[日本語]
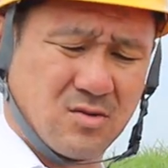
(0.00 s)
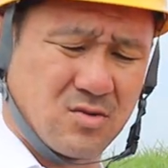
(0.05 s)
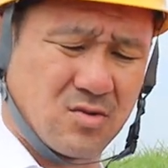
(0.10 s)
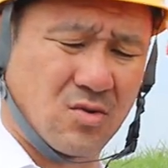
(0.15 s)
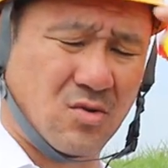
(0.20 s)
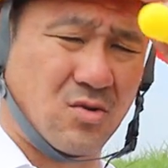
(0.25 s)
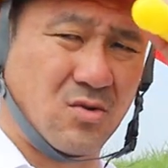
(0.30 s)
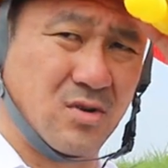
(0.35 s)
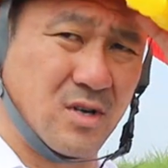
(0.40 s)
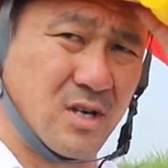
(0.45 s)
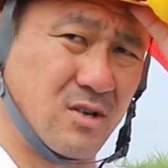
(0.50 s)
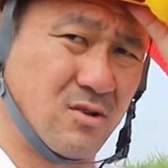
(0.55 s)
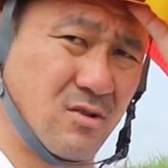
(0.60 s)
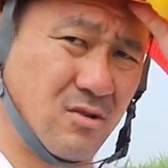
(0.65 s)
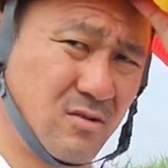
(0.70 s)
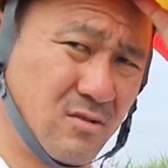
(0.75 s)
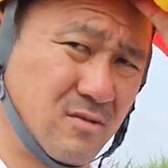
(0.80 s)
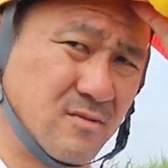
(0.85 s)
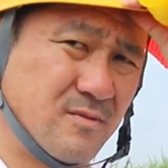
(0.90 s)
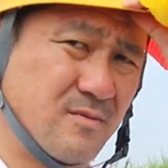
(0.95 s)
塗装屋
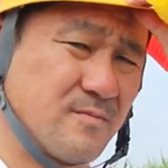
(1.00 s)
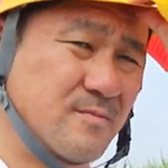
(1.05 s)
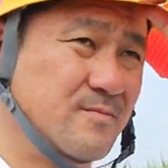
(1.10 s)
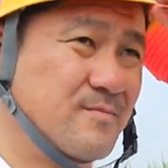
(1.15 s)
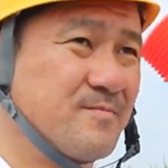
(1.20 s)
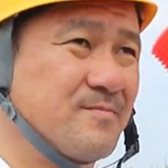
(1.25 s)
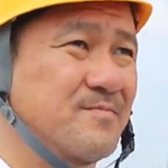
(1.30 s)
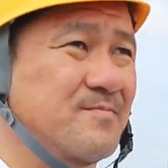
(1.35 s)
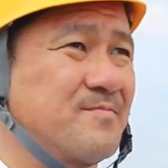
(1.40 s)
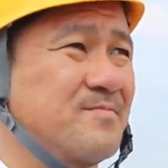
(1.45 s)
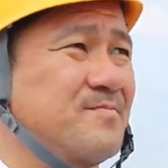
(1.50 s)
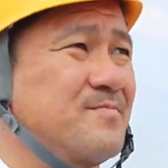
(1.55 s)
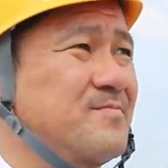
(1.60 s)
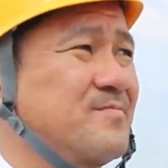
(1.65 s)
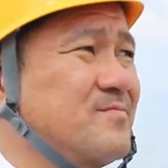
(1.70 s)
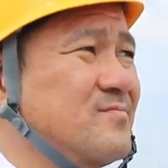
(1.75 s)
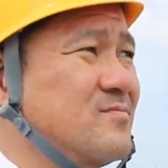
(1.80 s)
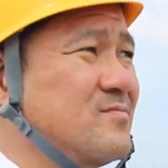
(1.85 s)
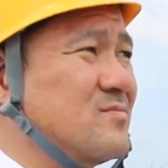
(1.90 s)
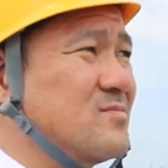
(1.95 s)
の
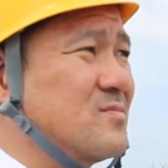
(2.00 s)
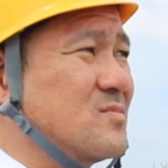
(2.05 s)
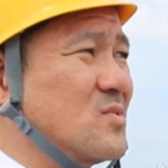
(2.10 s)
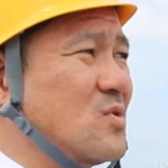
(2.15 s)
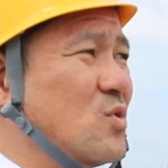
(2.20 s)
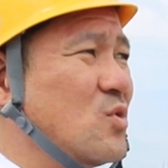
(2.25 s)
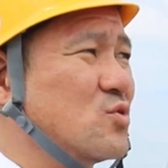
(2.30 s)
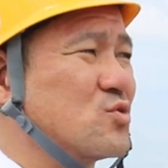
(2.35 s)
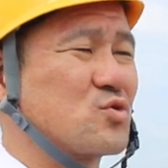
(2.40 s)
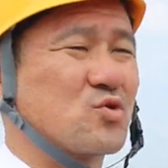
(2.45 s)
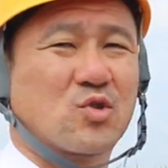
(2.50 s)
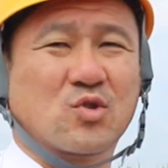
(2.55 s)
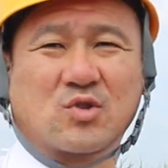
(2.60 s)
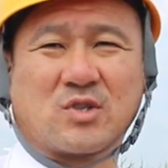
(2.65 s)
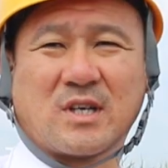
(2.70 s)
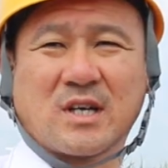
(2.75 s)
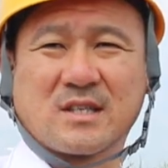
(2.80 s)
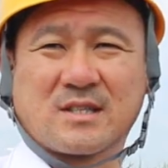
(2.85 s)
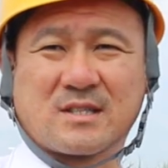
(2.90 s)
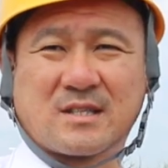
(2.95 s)
本当
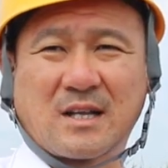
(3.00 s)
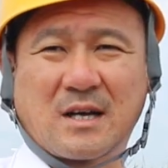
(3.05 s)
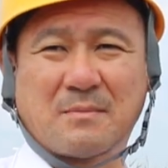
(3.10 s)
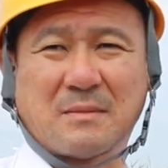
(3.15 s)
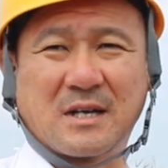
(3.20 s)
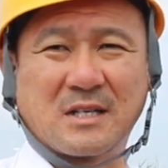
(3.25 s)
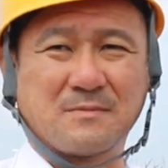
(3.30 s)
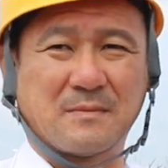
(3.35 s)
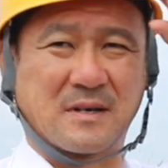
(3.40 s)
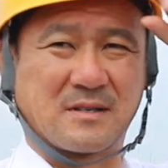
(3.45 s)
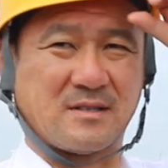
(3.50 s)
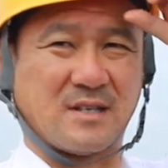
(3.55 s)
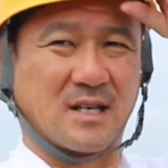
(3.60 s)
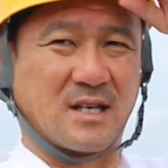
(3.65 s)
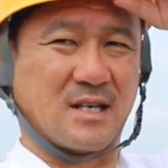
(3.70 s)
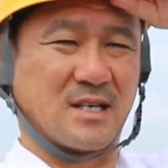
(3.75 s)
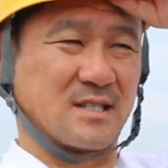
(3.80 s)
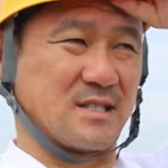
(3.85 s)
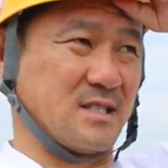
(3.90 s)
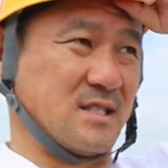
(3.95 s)
にあったまるな
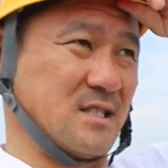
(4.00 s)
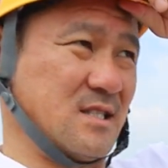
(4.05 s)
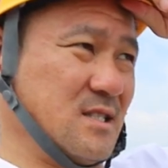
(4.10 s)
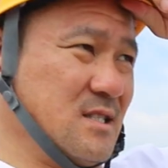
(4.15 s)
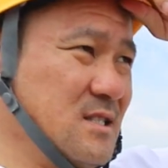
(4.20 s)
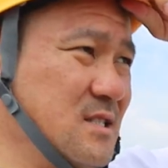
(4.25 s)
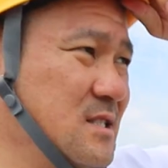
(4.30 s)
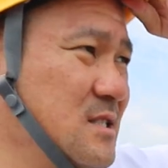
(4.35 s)
話